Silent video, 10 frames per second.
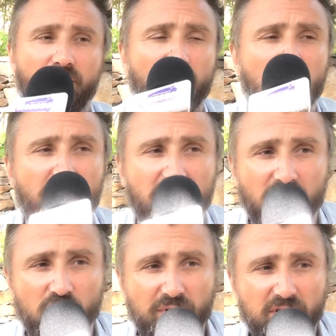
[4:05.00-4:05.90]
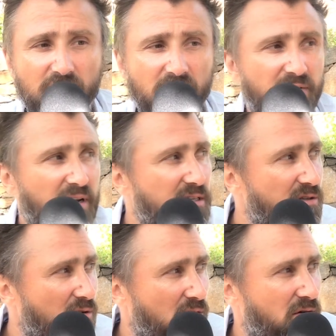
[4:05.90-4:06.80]
Le propriétaire du prieuré,
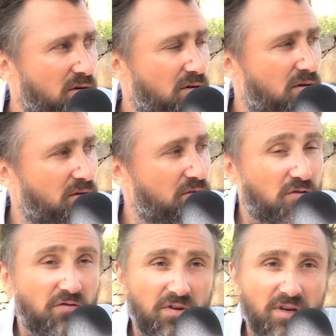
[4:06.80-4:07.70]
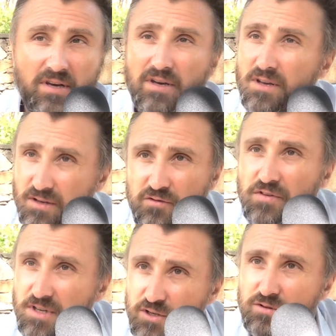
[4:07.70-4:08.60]
Vincent, euh, se, fait, se fait
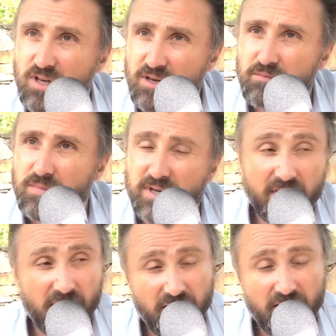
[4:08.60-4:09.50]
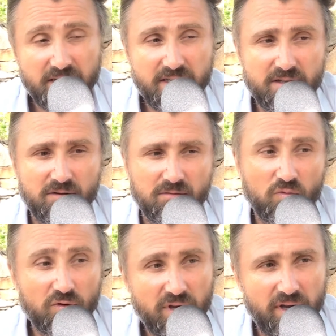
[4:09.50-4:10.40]
dessouder. Il est, il est résistant.
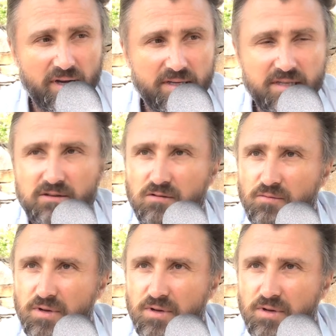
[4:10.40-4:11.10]
ok, il est résistant.